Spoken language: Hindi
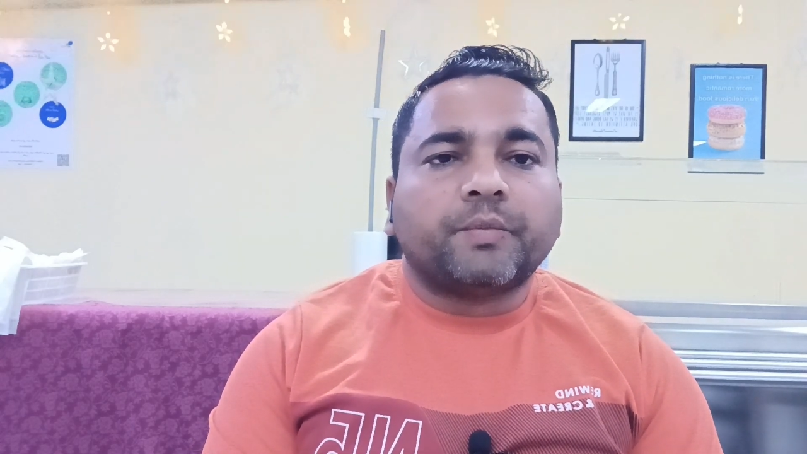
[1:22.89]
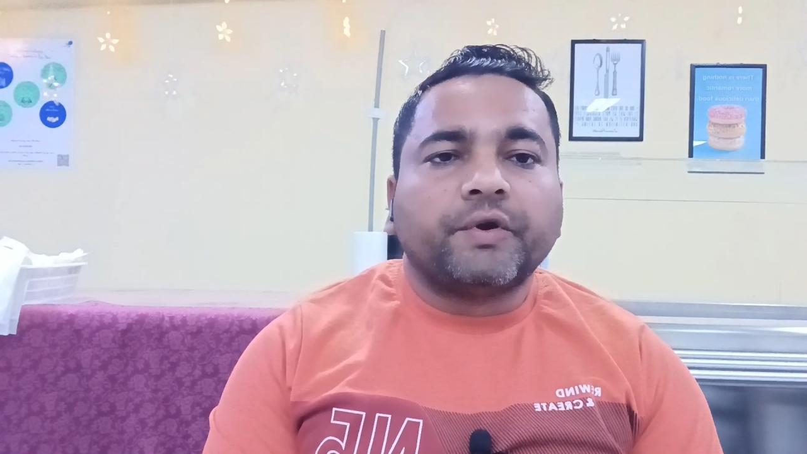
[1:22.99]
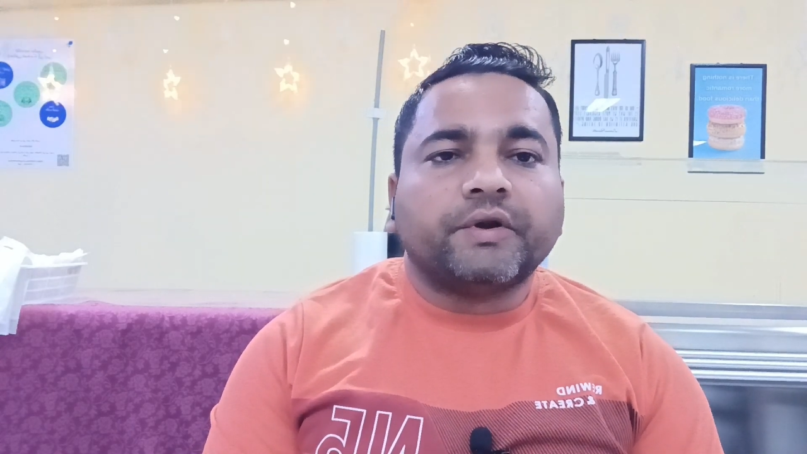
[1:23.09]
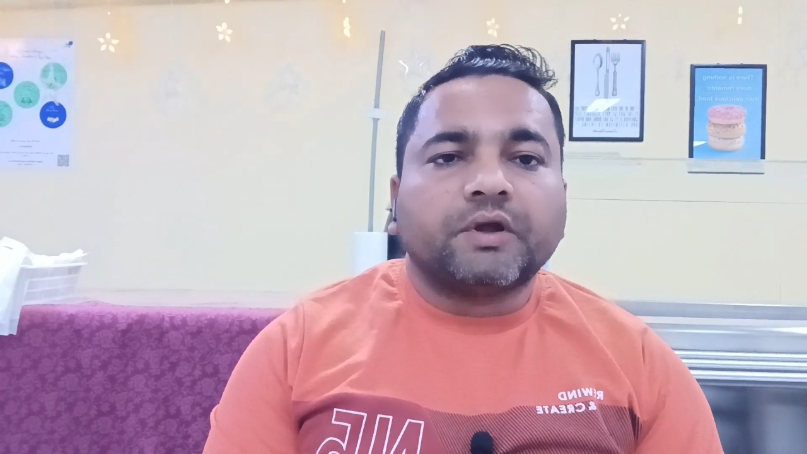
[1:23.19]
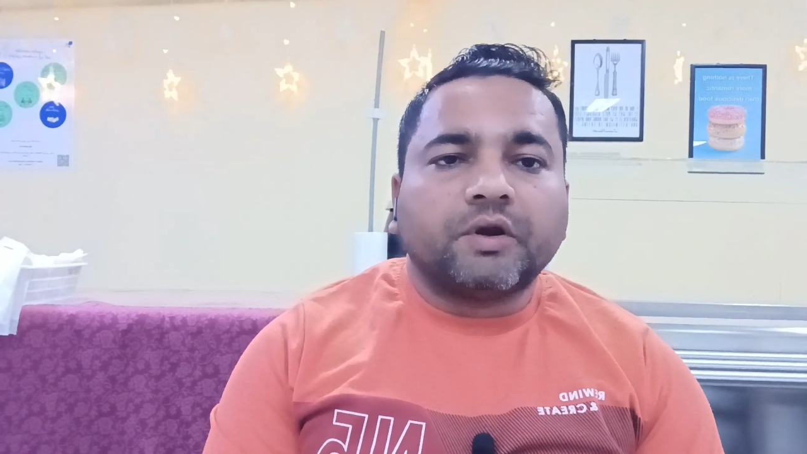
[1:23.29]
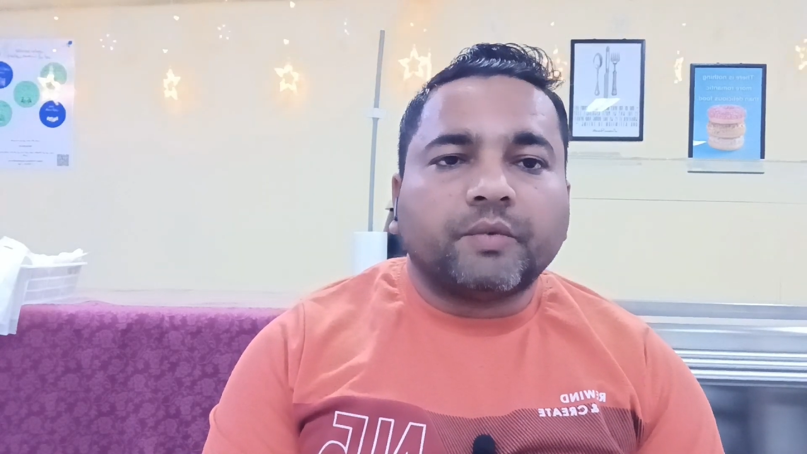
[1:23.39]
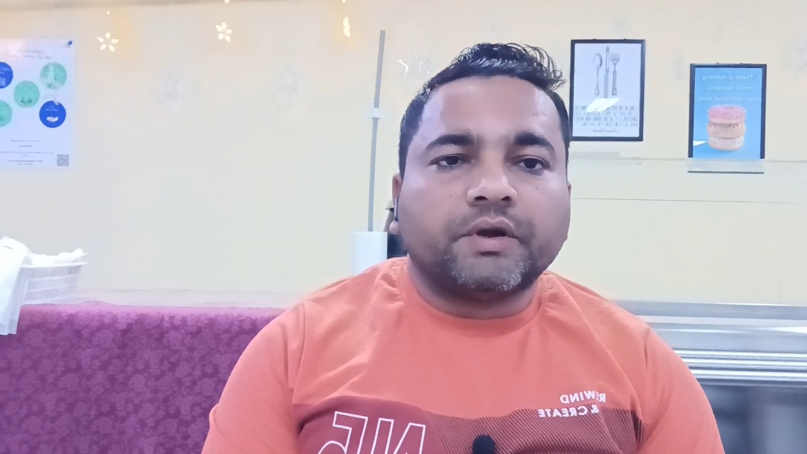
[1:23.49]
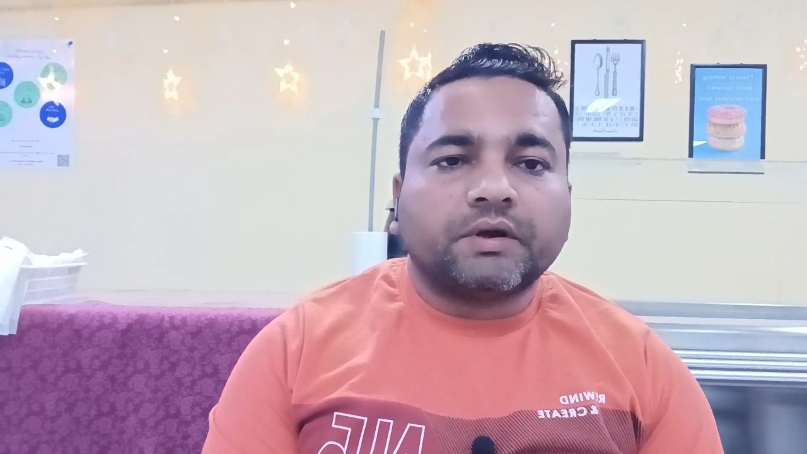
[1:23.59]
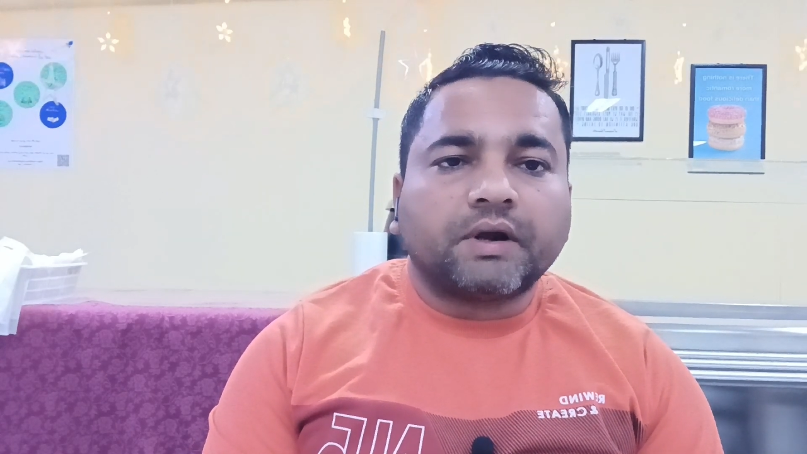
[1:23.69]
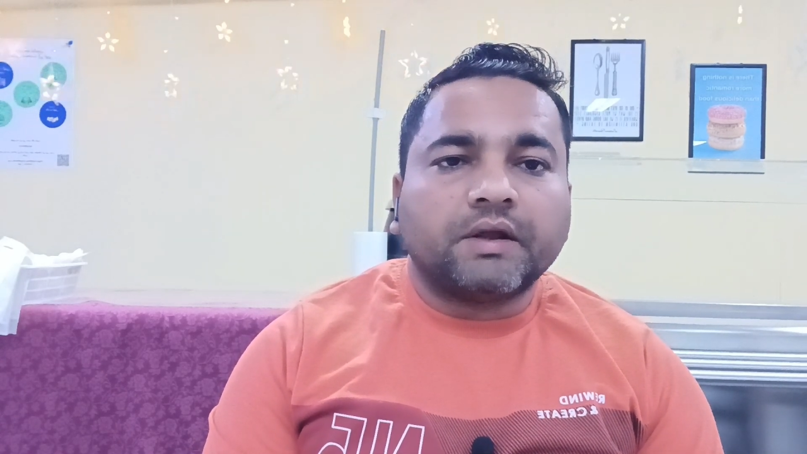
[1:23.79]
पीट के रिपेयर
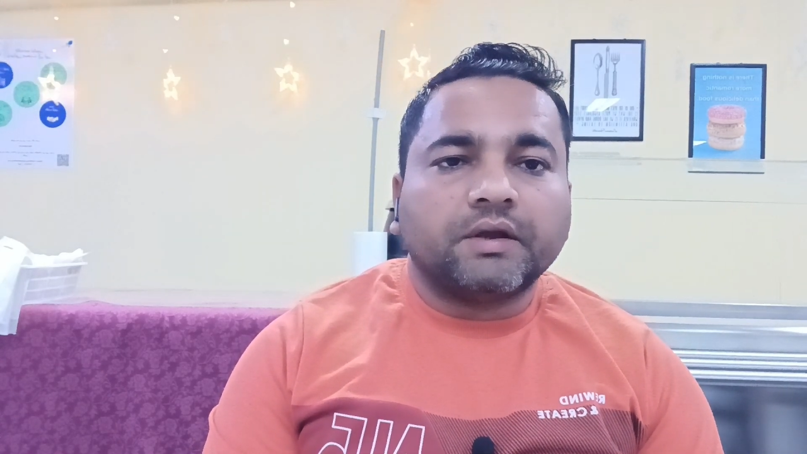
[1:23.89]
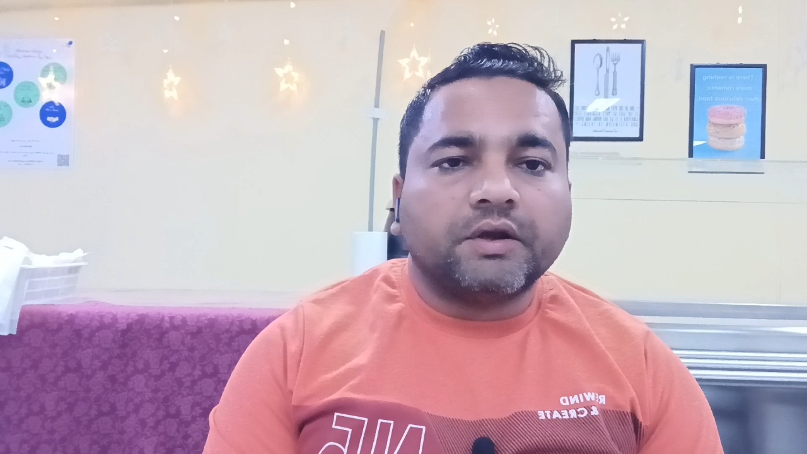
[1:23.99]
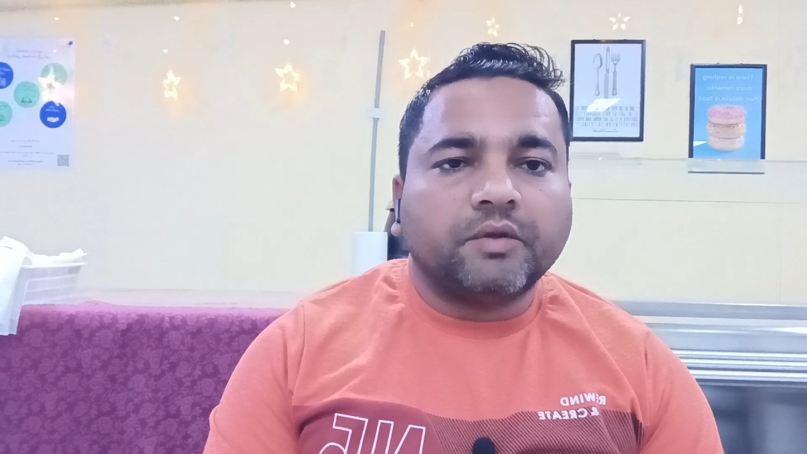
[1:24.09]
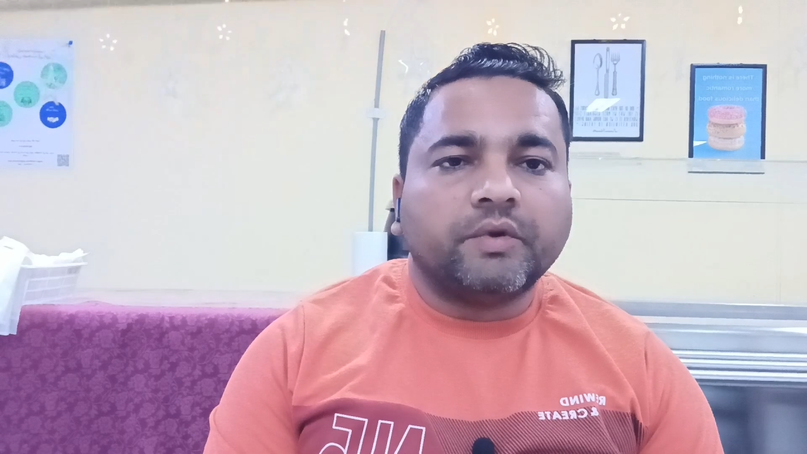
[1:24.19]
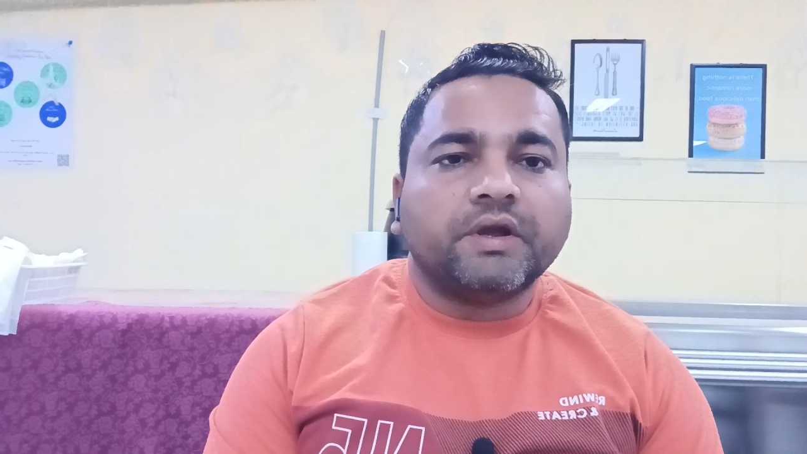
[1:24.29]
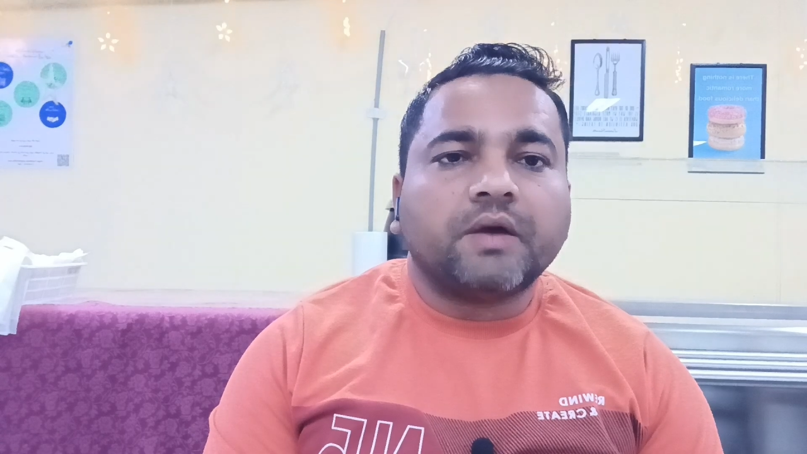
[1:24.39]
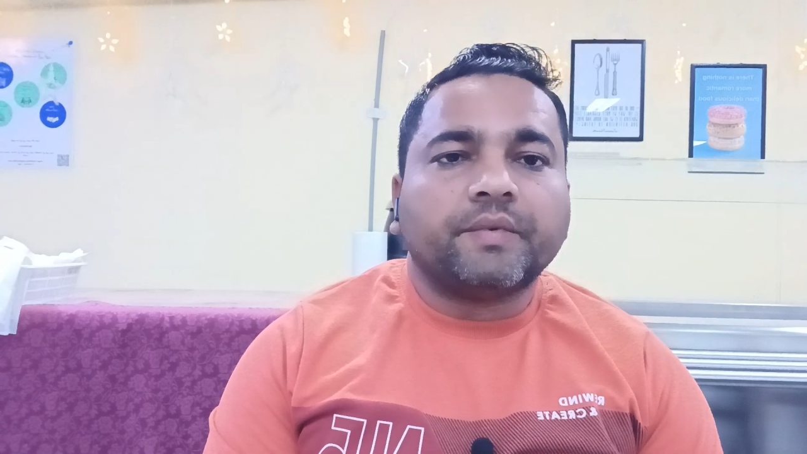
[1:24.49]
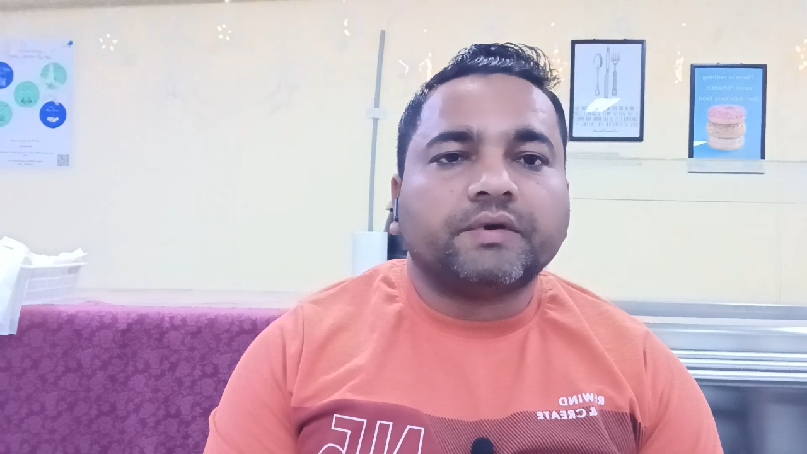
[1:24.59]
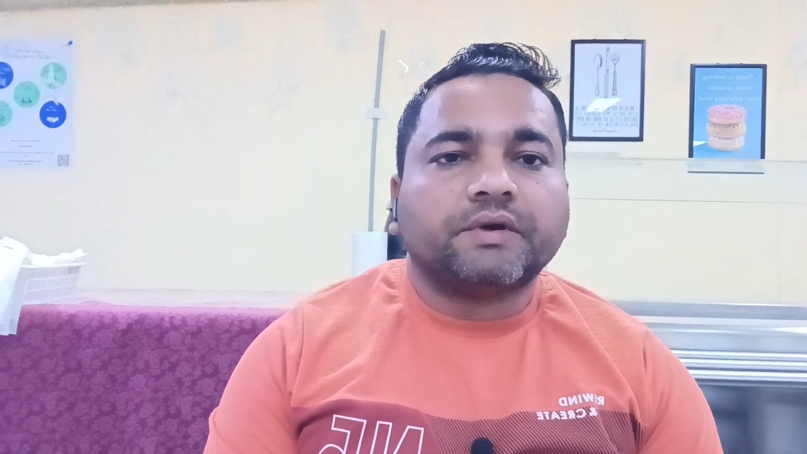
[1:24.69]
कराएंगे नहीं भाई आप